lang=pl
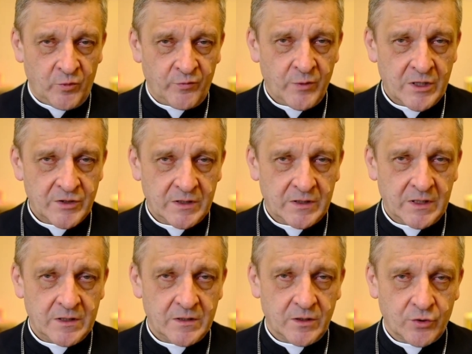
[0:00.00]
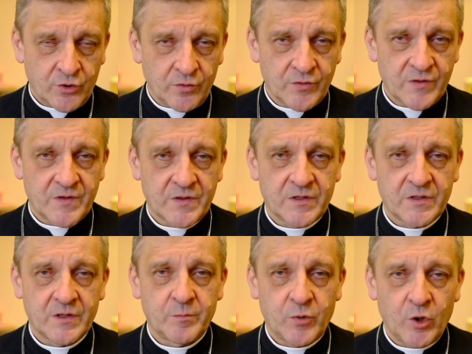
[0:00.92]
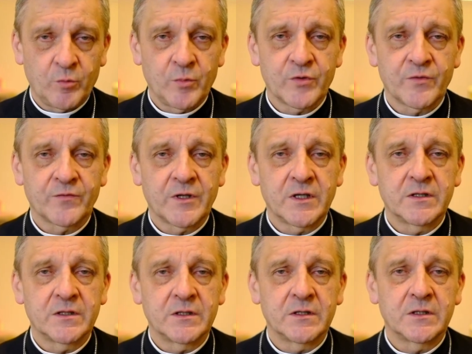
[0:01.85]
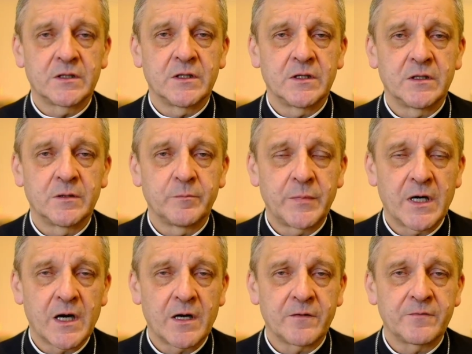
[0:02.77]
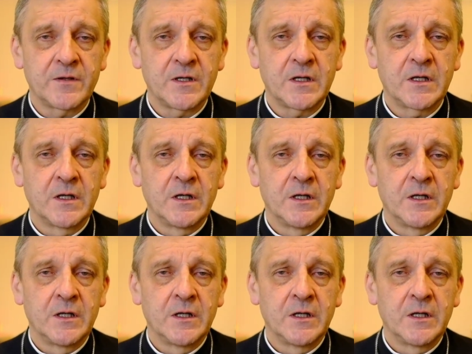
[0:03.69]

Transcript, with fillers: Mówiła, że ten ksiądz proboszcz wtedy parafii